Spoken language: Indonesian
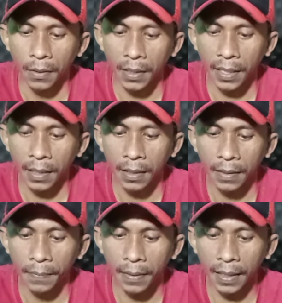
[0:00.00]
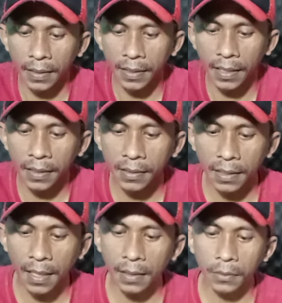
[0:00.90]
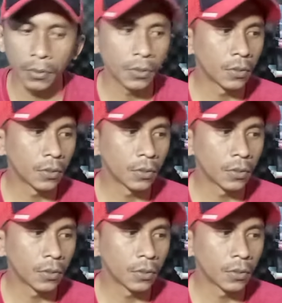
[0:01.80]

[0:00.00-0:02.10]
Oke, beratnya ini 171